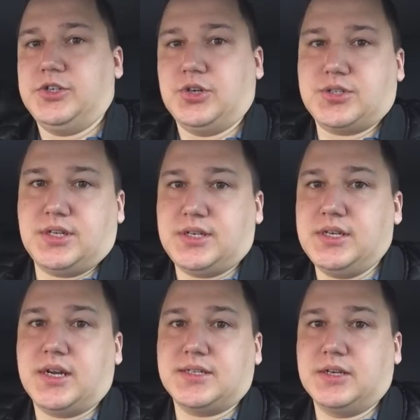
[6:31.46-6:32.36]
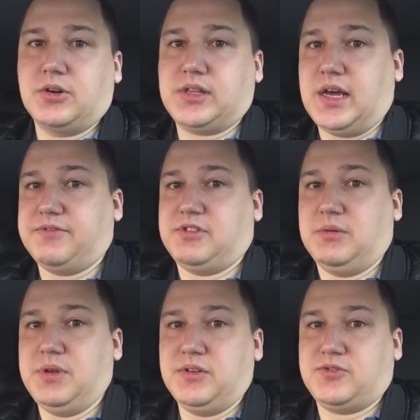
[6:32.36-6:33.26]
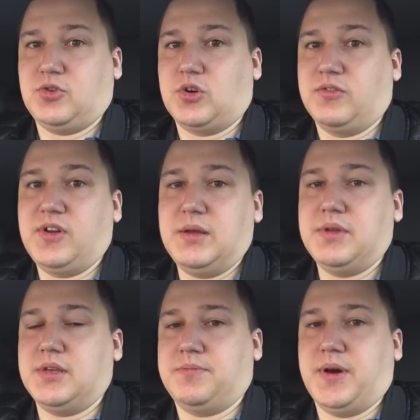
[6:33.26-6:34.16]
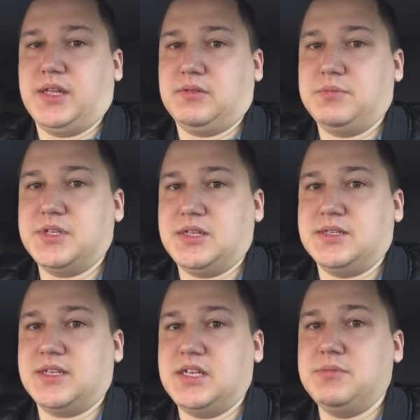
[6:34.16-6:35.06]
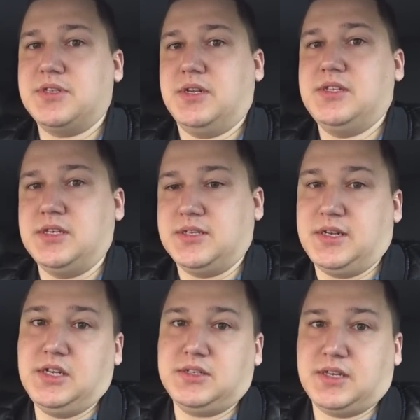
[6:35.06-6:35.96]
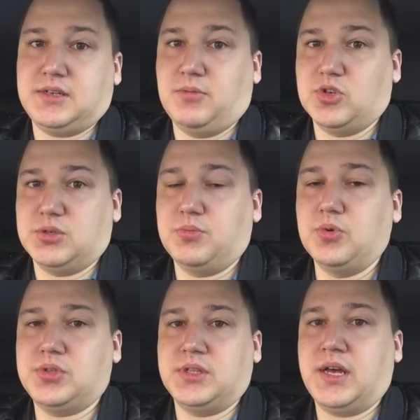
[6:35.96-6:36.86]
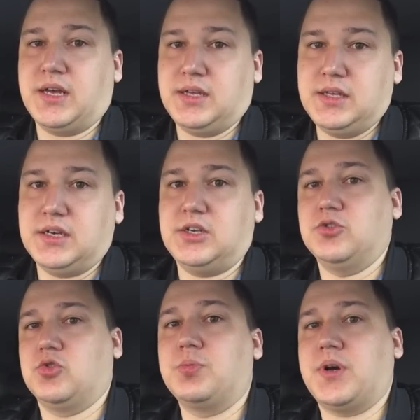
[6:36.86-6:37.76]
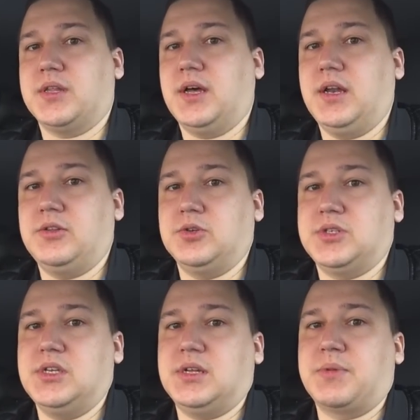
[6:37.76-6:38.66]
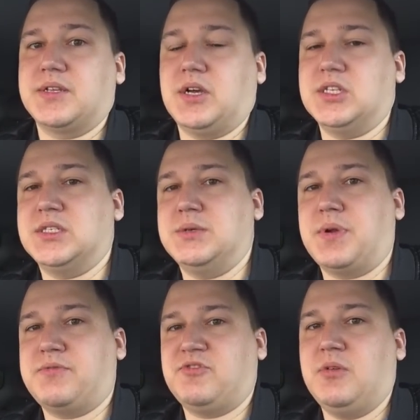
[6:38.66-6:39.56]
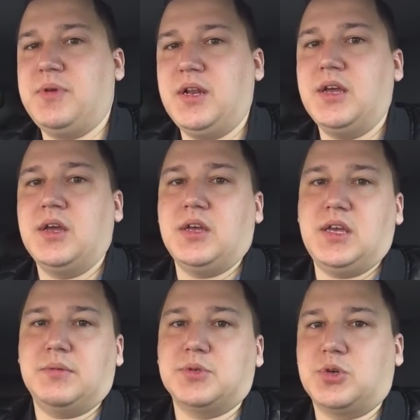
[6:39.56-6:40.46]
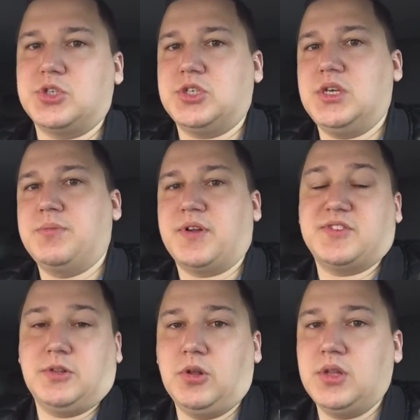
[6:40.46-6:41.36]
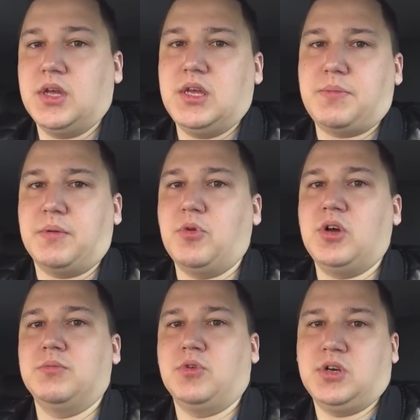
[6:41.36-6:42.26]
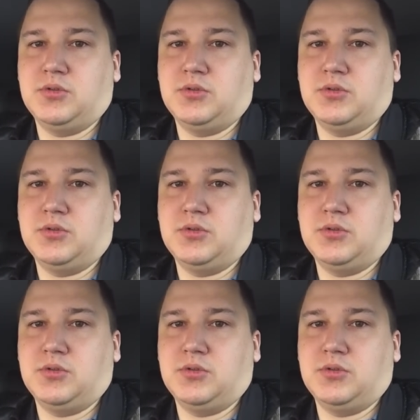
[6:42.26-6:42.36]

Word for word: еще, кстати, они разыгрывают автомобиль в скором времени, поэтому обязательно за ними следи. Следить, кстати, можно будет на их YouTube-канале, то есть они там рассказывают и про автомобили, и обзорчики, и про салон и про много-много